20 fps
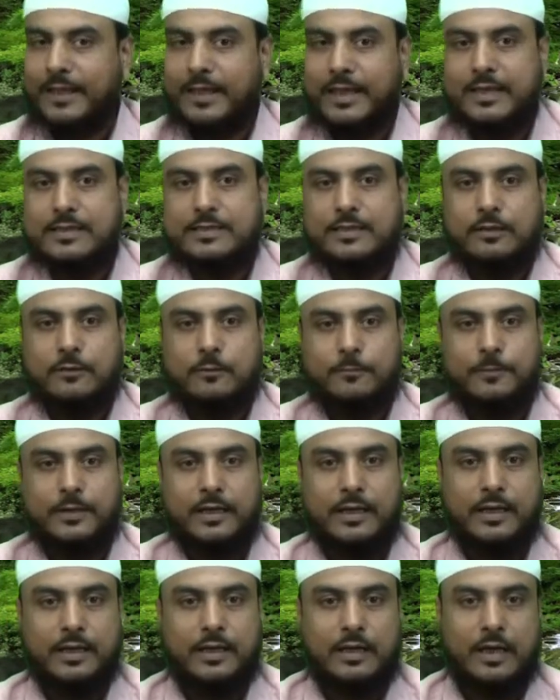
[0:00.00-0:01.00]
कैसे
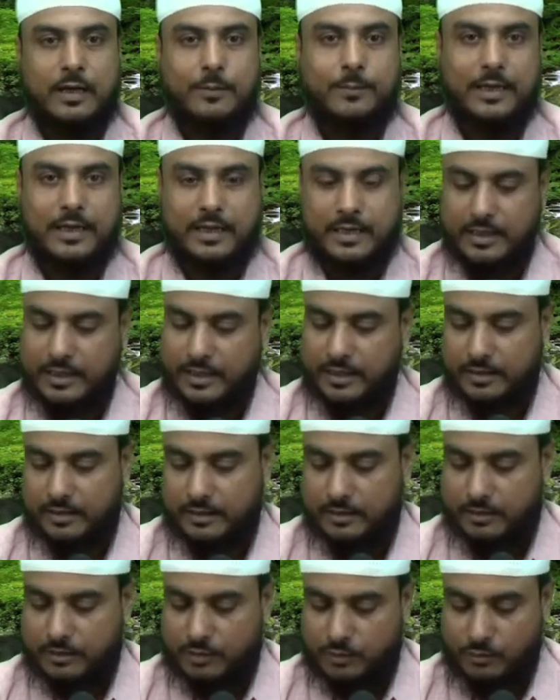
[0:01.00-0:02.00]
तुमने अमल किए
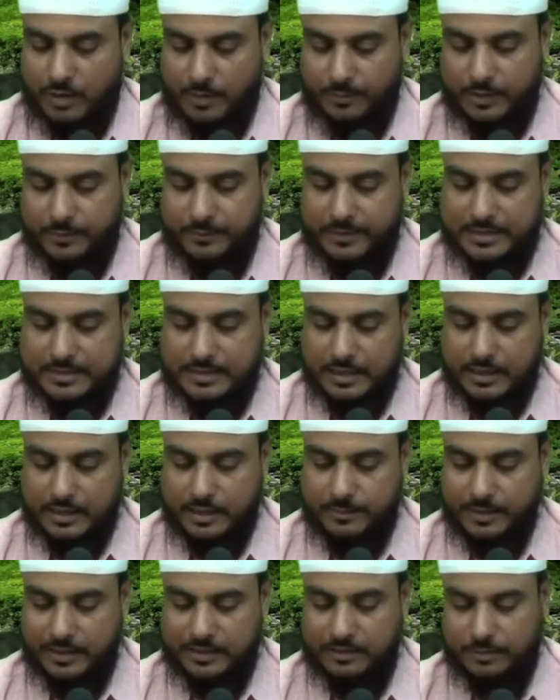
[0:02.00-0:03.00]
हैं तो वहाँ पर भी एहसान
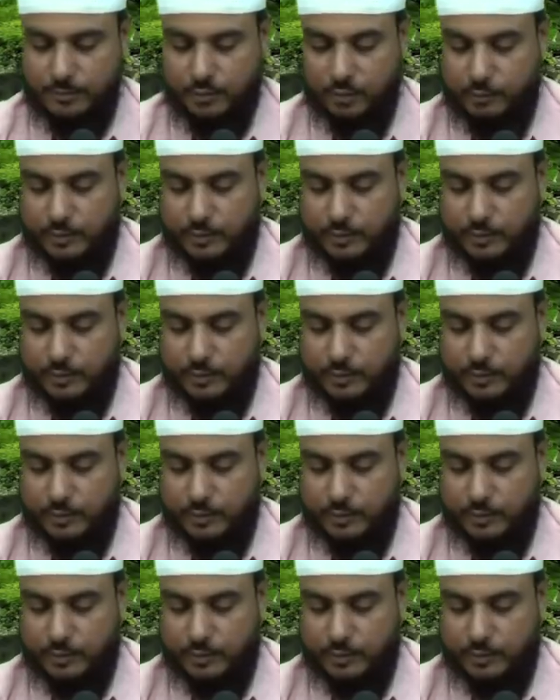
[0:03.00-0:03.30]
की बात हमको